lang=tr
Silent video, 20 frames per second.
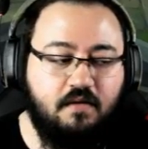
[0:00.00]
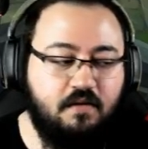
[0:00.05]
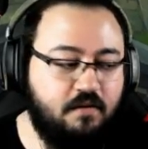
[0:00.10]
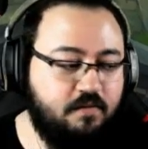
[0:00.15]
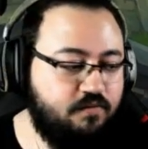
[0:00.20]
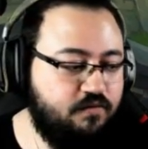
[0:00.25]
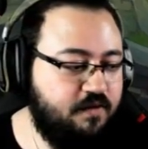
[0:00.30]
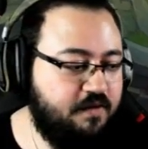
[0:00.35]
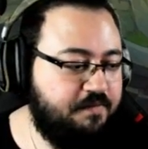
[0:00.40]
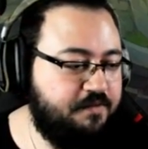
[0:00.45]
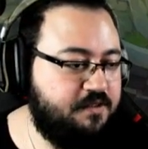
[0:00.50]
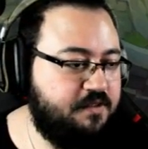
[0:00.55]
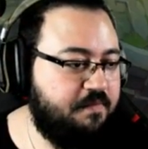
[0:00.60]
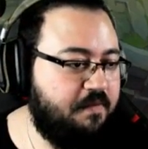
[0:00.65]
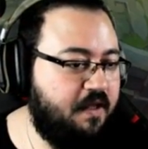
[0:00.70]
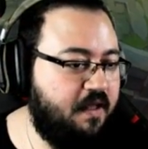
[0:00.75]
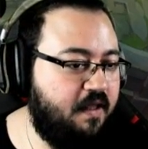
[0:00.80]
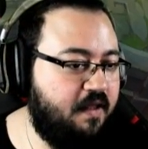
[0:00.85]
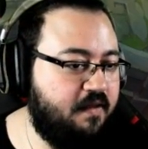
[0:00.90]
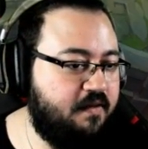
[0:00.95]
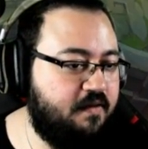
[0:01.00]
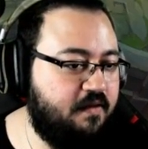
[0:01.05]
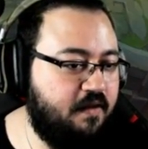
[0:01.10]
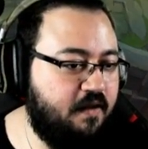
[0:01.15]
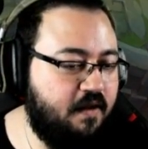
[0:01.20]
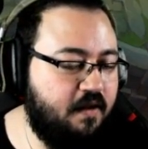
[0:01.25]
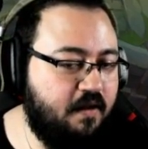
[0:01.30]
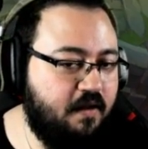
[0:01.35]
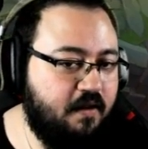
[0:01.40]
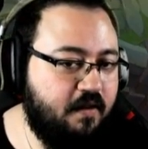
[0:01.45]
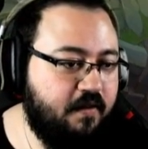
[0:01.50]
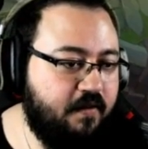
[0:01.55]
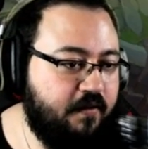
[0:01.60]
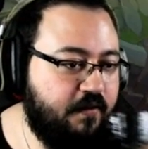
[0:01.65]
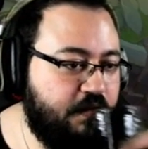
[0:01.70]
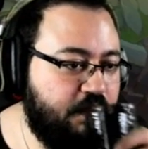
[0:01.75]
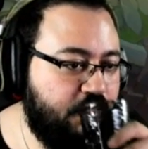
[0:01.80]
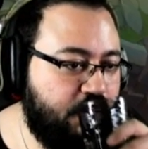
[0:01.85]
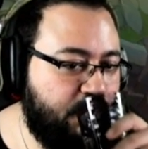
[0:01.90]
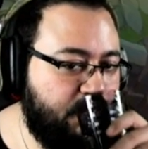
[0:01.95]
E, bu ne biçim Geliyorum hayat ya? Efe.
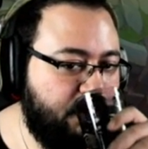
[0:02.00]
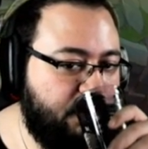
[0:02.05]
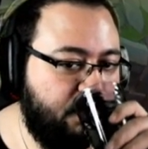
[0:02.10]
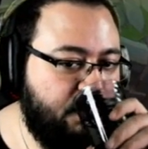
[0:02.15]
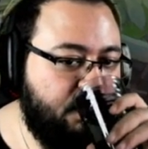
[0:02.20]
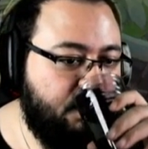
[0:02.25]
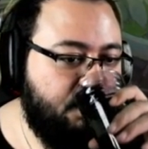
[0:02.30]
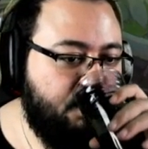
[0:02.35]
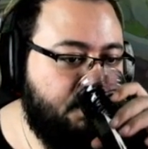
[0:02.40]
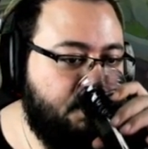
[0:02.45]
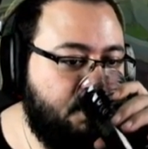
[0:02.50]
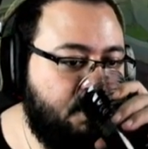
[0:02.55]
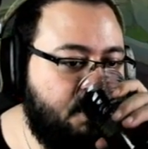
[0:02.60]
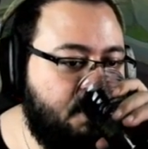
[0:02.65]
Evet